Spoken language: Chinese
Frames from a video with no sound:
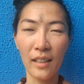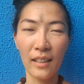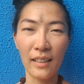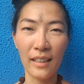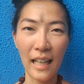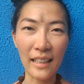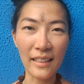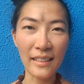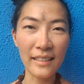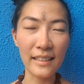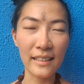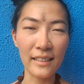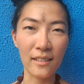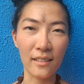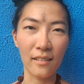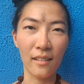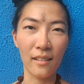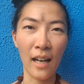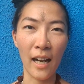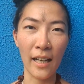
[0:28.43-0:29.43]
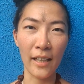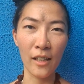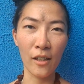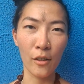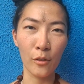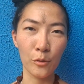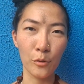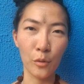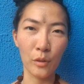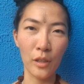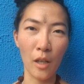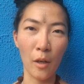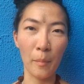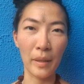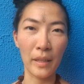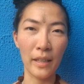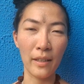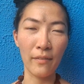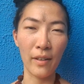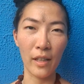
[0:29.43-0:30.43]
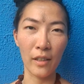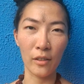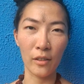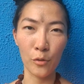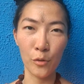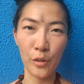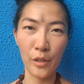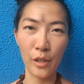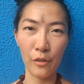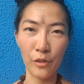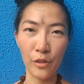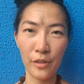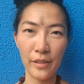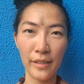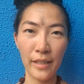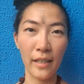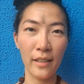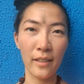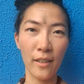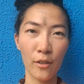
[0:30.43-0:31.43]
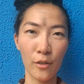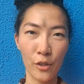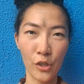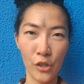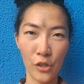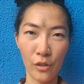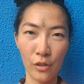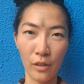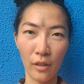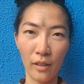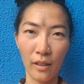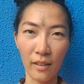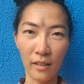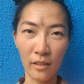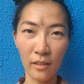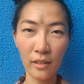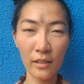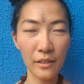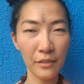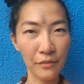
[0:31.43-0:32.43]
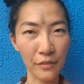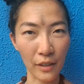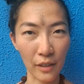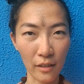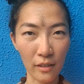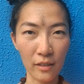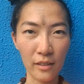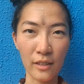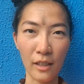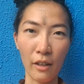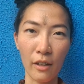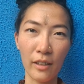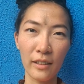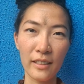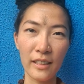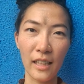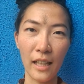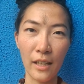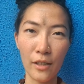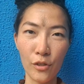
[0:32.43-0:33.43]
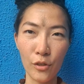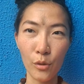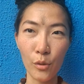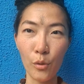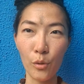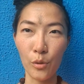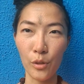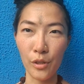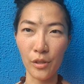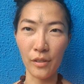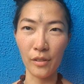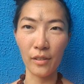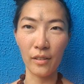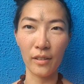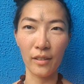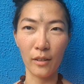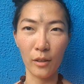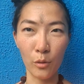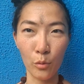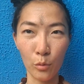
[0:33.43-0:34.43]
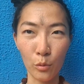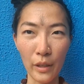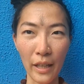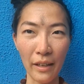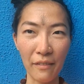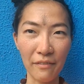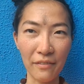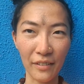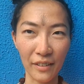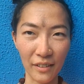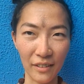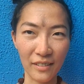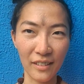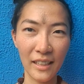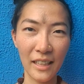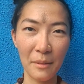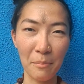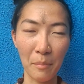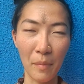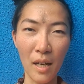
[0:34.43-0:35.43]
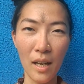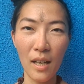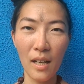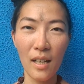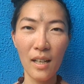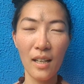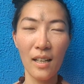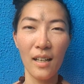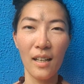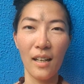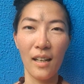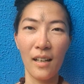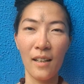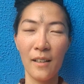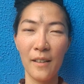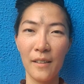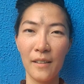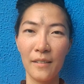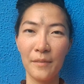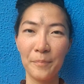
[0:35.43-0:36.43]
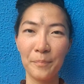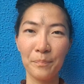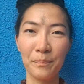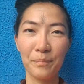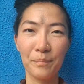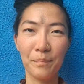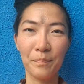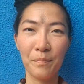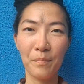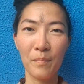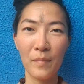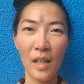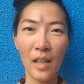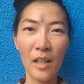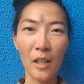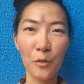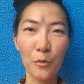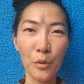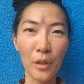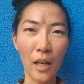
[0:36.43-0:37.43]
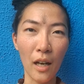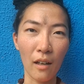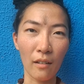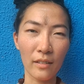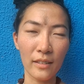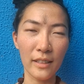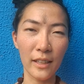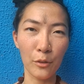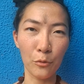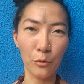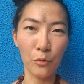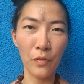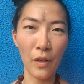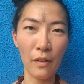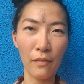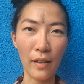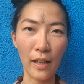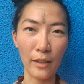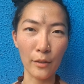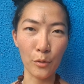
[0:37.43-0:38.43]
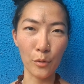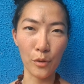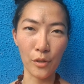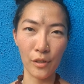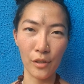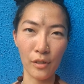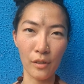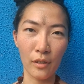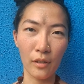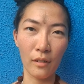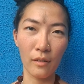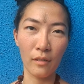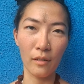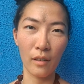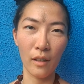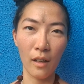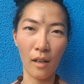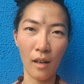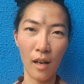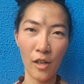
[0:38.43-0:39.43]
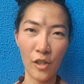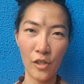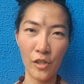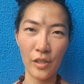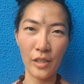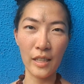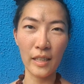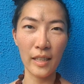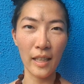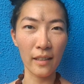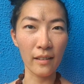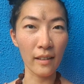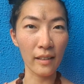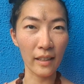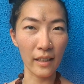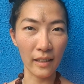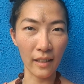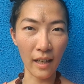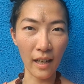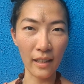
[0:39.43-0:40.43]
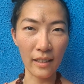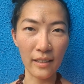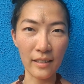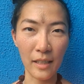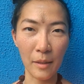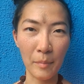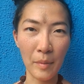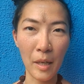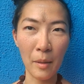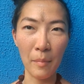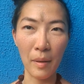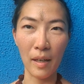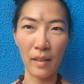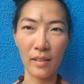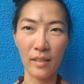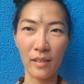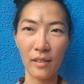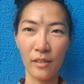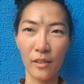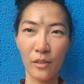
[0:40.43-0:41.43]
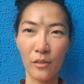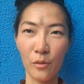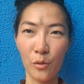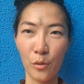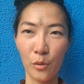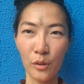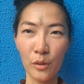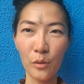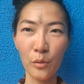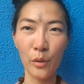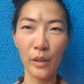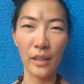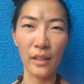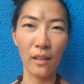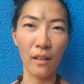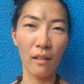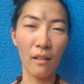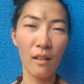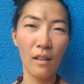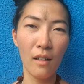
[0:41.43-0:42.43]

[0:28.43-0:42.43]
干净还要做到每天晚上睡觉之前要吃诃子粉，早上起来之后吃苦脸粉。Nim，啊，当然最好的解毒方法就是啊，二十一天的尼那哈尔萨姆亚玛这个纯粹的